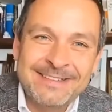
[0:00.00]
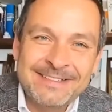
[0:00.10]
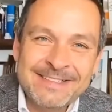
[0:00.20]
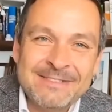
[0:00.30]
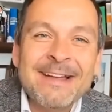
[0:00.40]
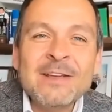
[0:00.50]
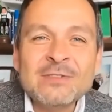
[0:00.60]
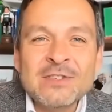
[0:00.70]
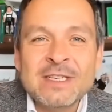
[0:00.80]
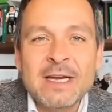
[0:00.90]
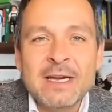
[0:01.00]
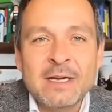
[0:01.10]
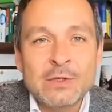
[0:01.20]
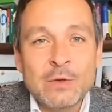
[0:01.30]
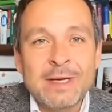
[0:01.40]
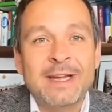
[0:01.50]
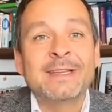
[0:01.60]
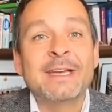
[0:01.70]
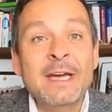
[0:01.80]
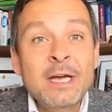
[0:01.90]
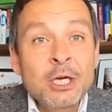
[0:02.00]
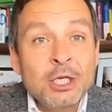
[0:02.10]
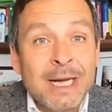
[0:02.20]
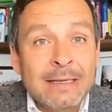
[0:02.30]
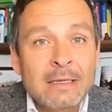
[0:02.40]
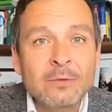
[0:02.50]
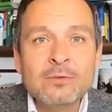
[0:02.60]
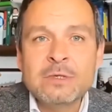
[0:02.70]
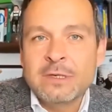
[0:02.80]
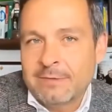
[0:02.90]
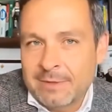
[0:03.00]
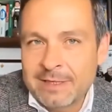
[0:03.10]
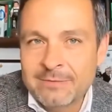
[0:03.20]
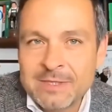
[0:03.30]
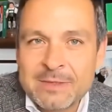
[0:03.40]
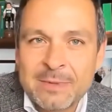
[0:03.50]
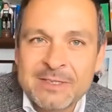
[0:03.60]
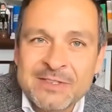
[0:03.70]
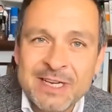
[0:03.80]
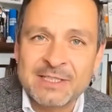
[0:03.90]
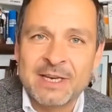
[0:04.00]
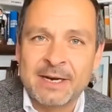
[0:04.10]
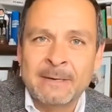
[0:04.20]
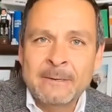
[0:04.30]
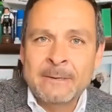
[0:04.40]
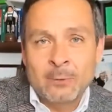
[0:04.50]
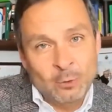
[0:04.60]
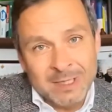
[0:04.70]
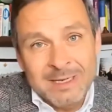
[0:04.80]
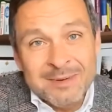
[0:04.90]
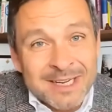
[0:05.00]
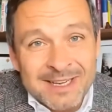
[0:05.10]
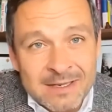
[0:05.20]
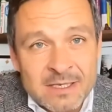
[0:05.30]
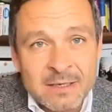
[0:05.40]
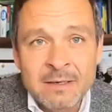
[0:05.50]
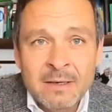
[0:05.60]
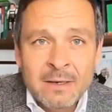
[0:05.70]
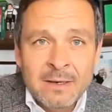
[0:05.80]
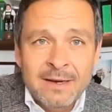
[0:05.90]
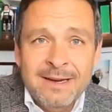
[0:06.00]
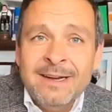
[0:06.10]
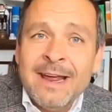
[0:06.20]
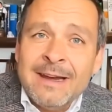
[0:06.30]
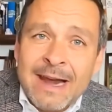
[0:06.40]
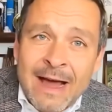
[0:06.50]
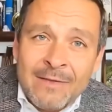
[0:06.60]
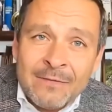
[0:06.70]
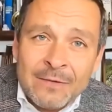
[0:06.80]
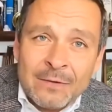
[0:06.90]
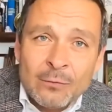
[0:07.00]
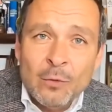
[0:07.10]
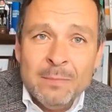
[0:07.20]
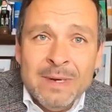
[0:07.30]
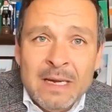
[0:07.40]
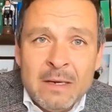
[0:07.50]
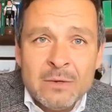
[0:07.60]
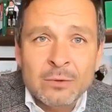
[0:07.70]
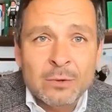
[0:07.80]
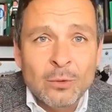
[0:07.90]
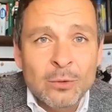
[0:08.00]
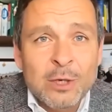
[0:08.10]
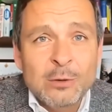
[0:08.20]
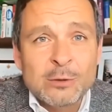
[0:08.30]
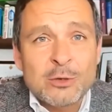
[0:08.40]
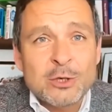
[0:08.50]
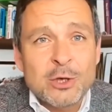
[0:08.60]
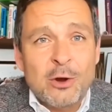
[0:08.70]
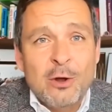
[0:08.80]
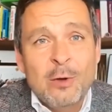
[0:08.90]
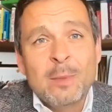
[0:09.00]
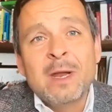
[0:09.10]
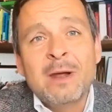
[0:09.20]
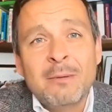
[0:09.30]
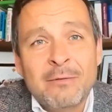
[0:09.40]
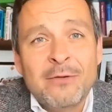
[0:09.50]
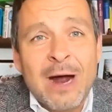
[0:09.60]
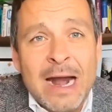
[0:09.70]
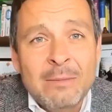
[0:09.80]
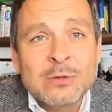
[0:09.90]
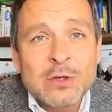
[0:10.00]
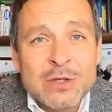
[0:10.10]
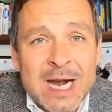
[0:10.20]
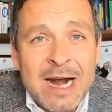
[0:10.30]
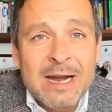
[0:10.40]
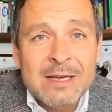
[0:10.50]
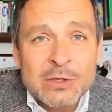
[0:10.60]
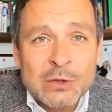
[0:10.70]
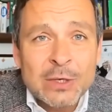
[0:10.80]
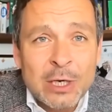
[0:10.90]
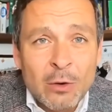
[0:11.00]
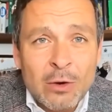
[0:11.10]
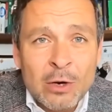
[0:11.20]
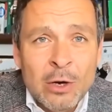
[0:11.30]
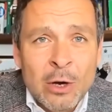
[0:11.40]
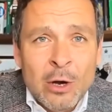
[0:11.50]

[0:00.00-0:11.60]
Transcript: 2010 als sogenannte Staatenlose, in Wahrheit war sie Palästinenserin oder Libanesin, in ein Land, wo Milch und Honig nur so strömen, aber vor allem Sozialleistungen locken